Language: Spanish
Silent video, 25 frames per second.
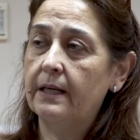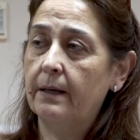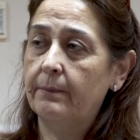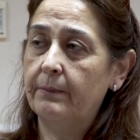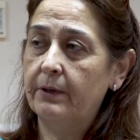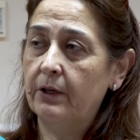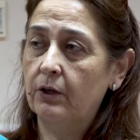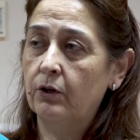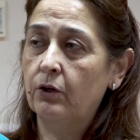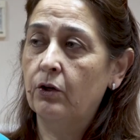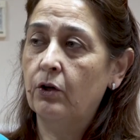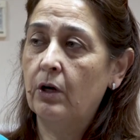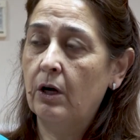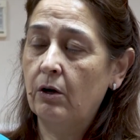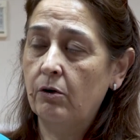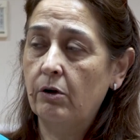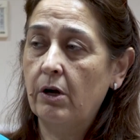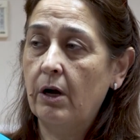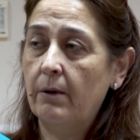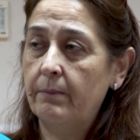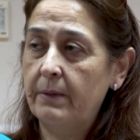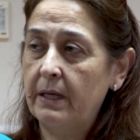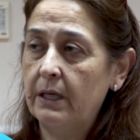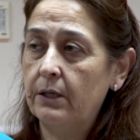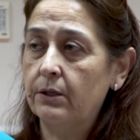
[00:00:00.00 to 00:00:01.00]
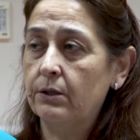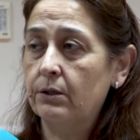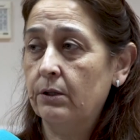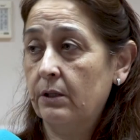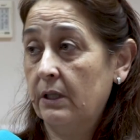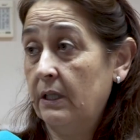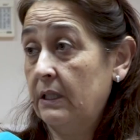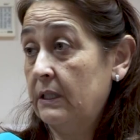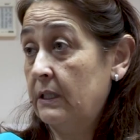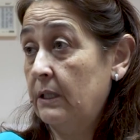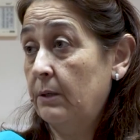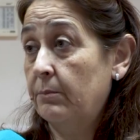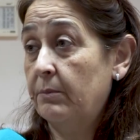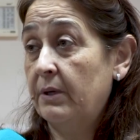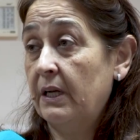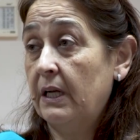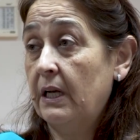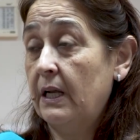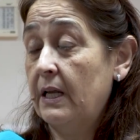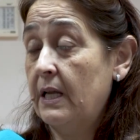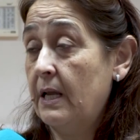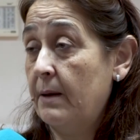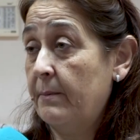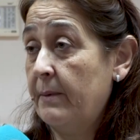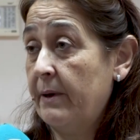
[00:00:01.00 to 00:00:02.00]
llamó a un amigo que siempre
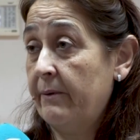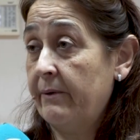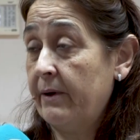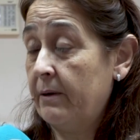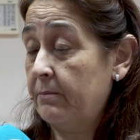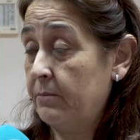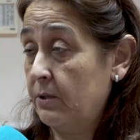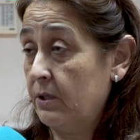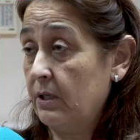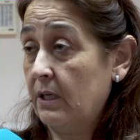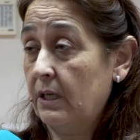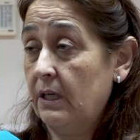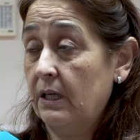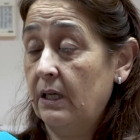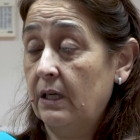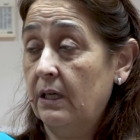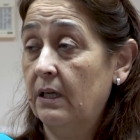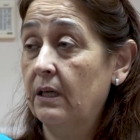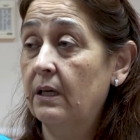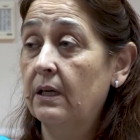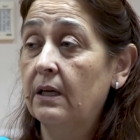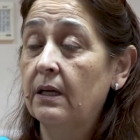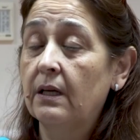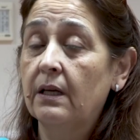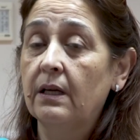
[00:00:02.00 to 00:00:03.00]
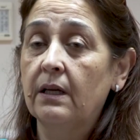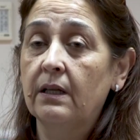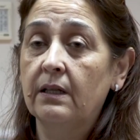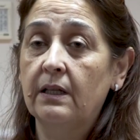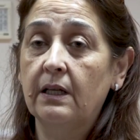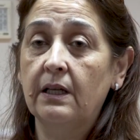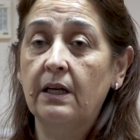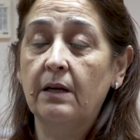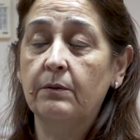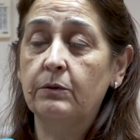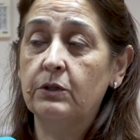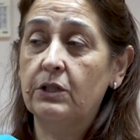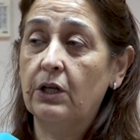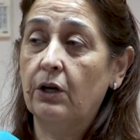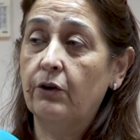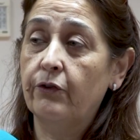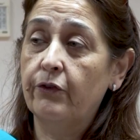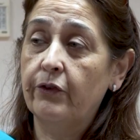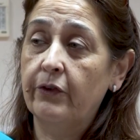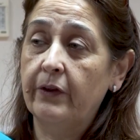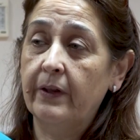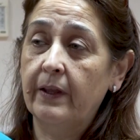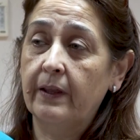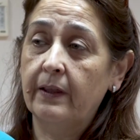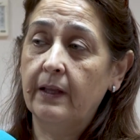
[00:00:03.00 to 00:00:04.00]
le llamaba porque tenía mucha
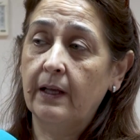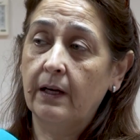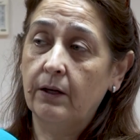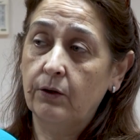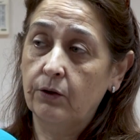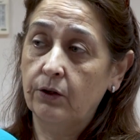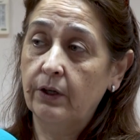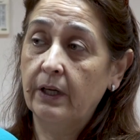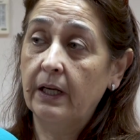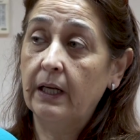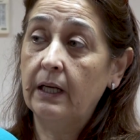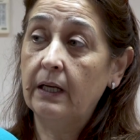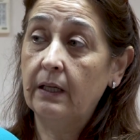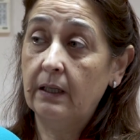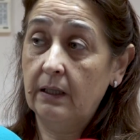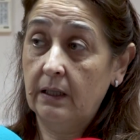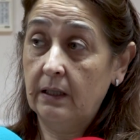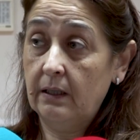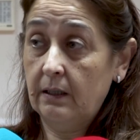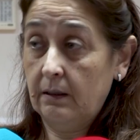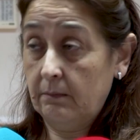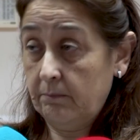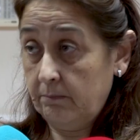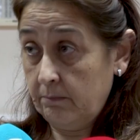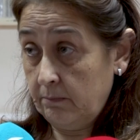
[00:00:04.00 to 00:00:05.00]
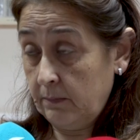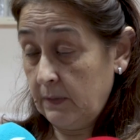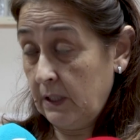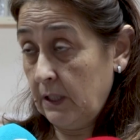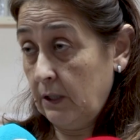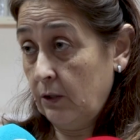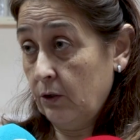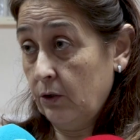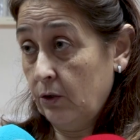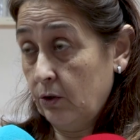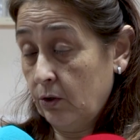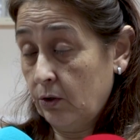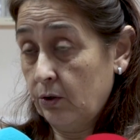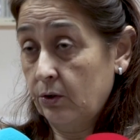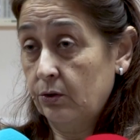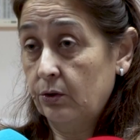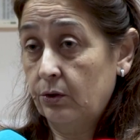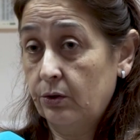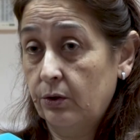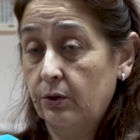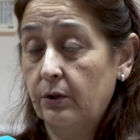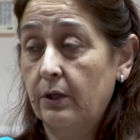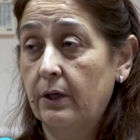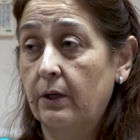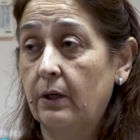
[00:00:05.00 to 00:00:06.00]
confianza con él me lo
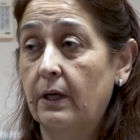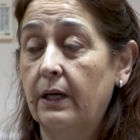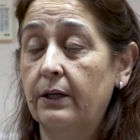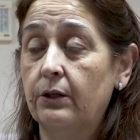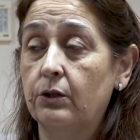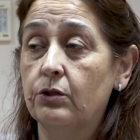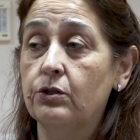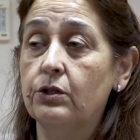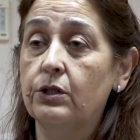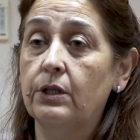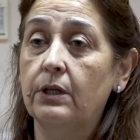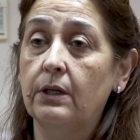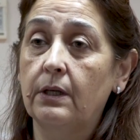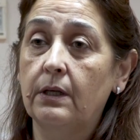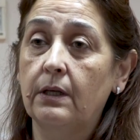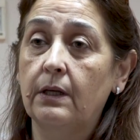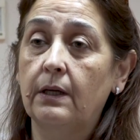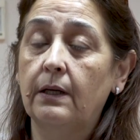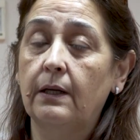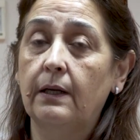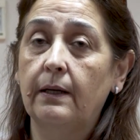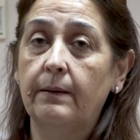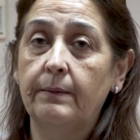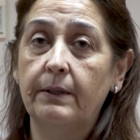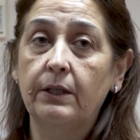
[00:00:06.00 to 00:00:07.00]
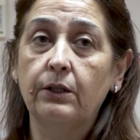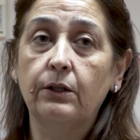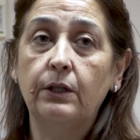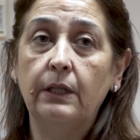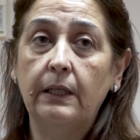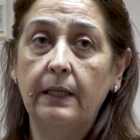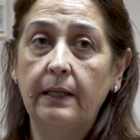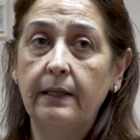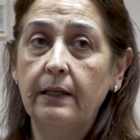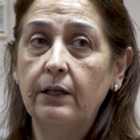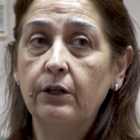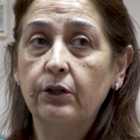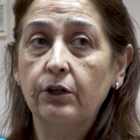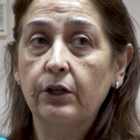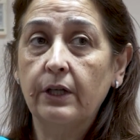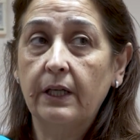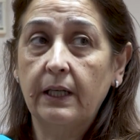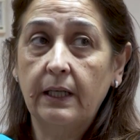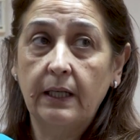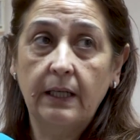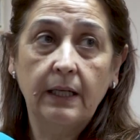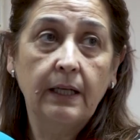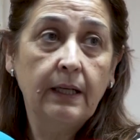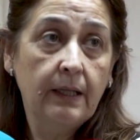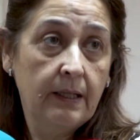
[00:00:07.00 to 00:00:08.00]
contó anoche el amigo y le dijo
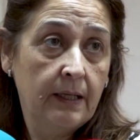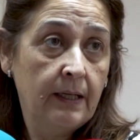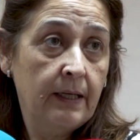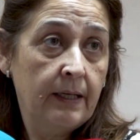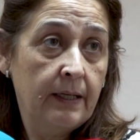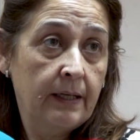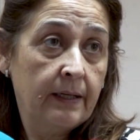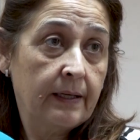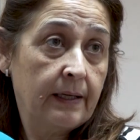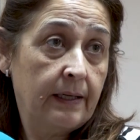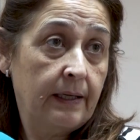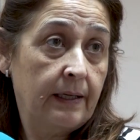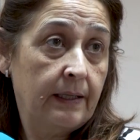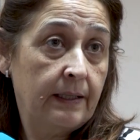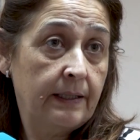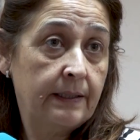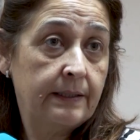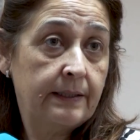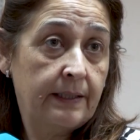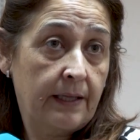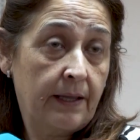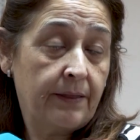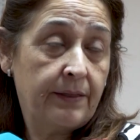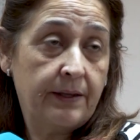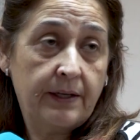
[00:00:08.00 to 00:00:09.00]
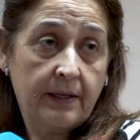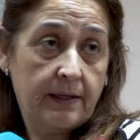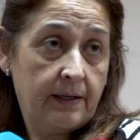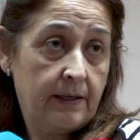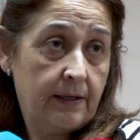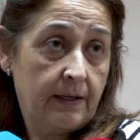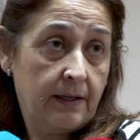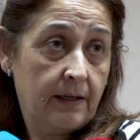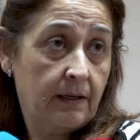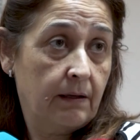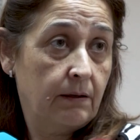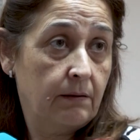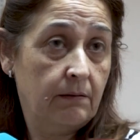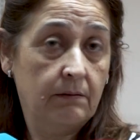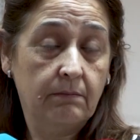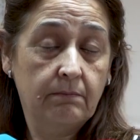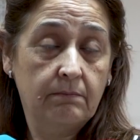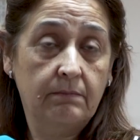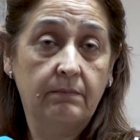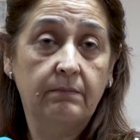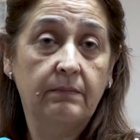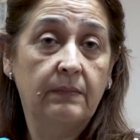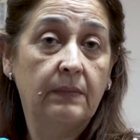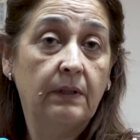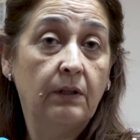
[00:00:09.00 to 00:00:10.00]
que, se acercara.
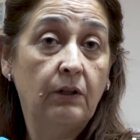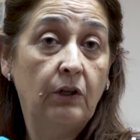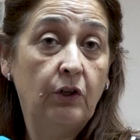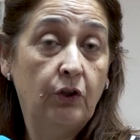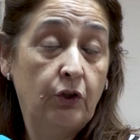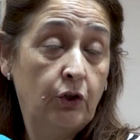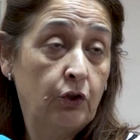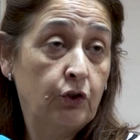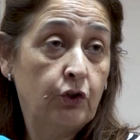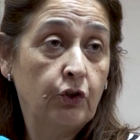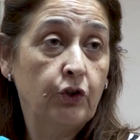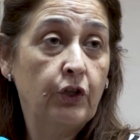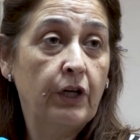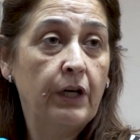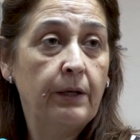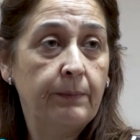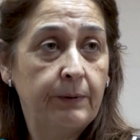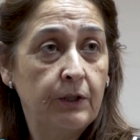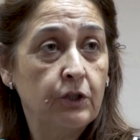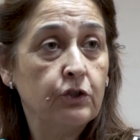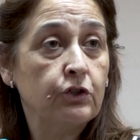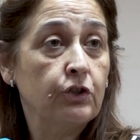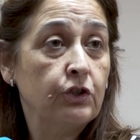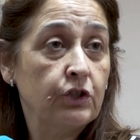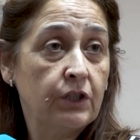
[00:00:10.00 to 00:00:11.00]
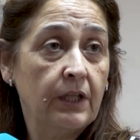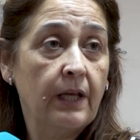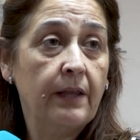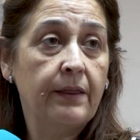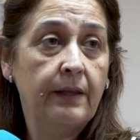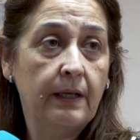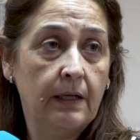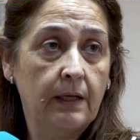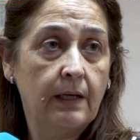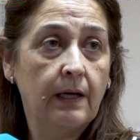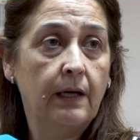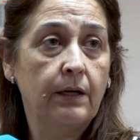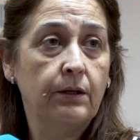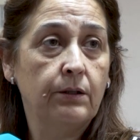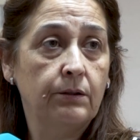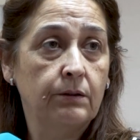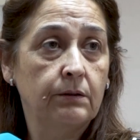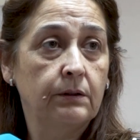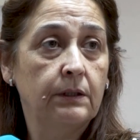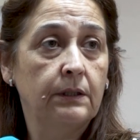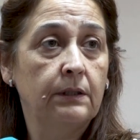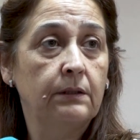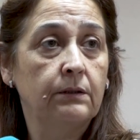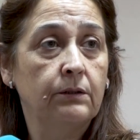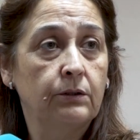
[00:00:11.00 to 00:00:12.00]
Lo notó nervioso, se
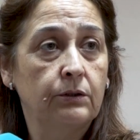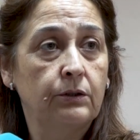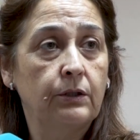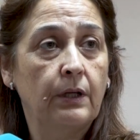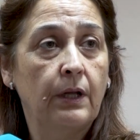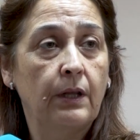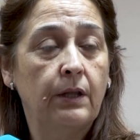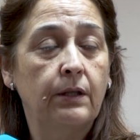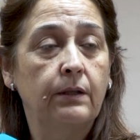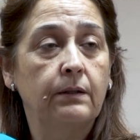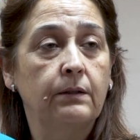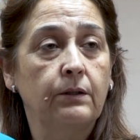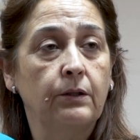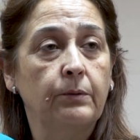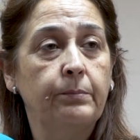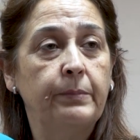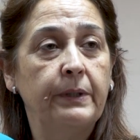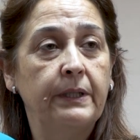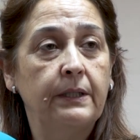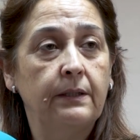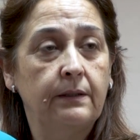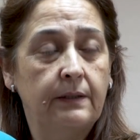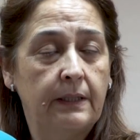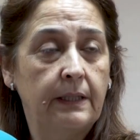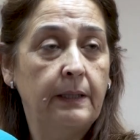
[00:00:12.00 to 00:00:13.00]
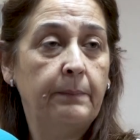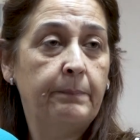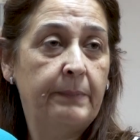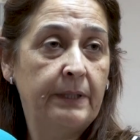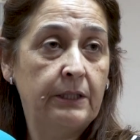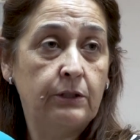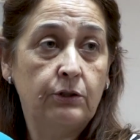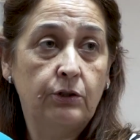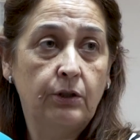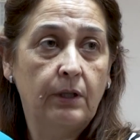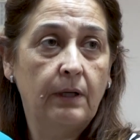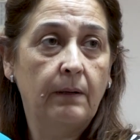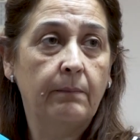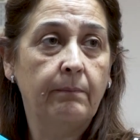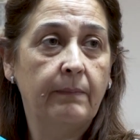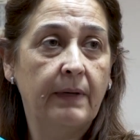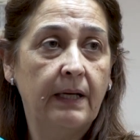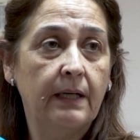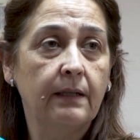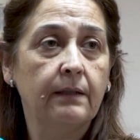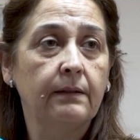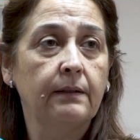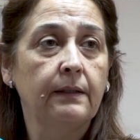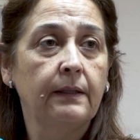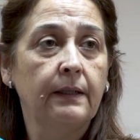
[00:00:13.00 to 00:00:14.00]
acercaron eh, otras dos, tres personas
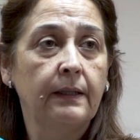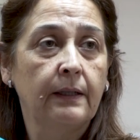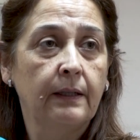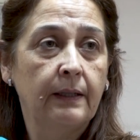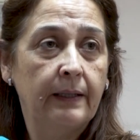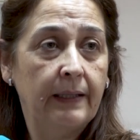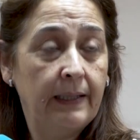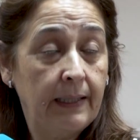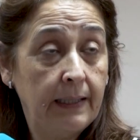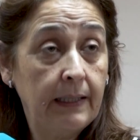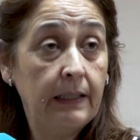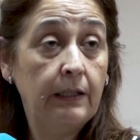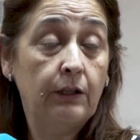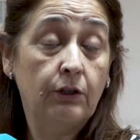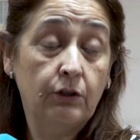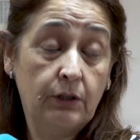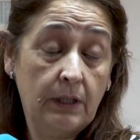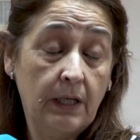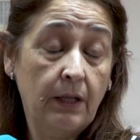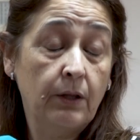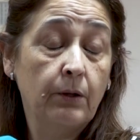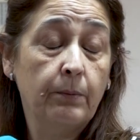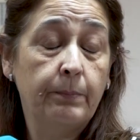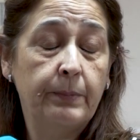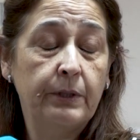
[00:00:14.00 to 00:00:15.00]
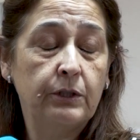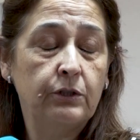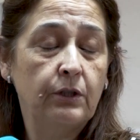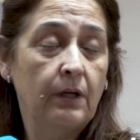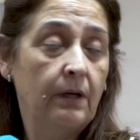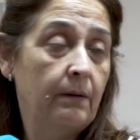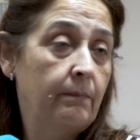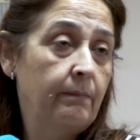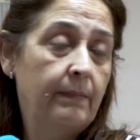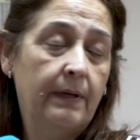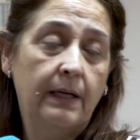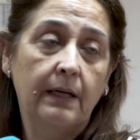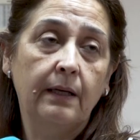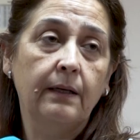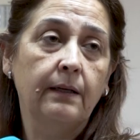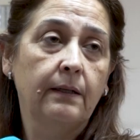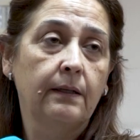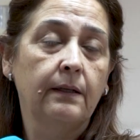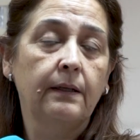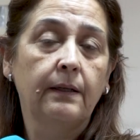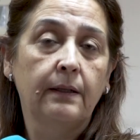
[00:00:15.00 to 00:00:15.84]
más, él y otras dos personas más,